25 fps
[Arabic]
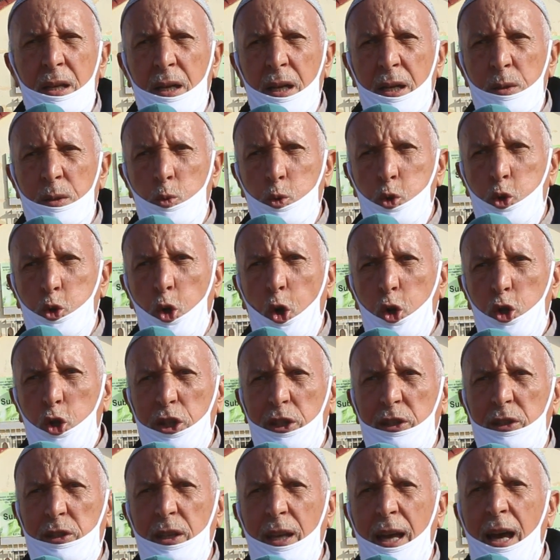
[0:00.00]
كان
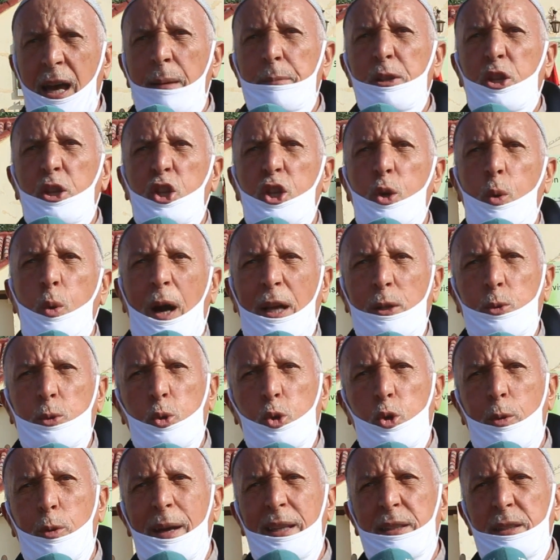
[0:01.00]
وجهوش اتهام لشي واحد
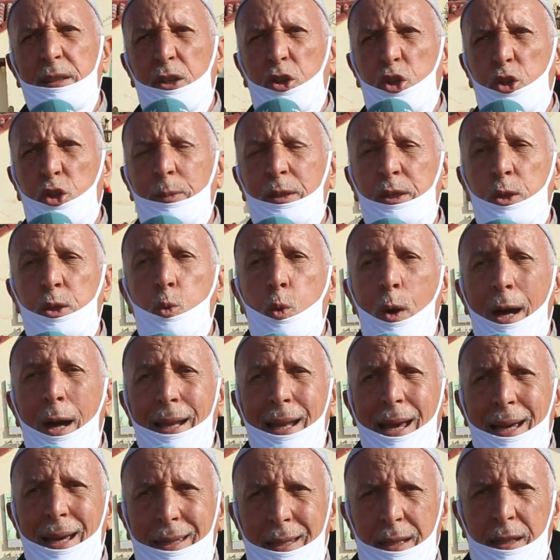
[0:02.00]
نقولوا ما يديرش الشمندر
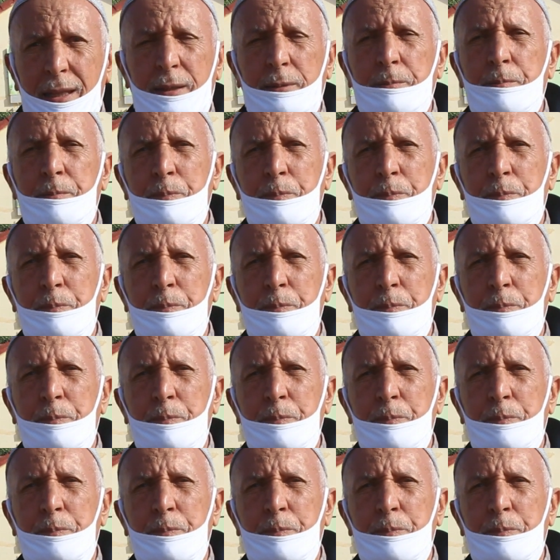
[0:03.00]
ولكن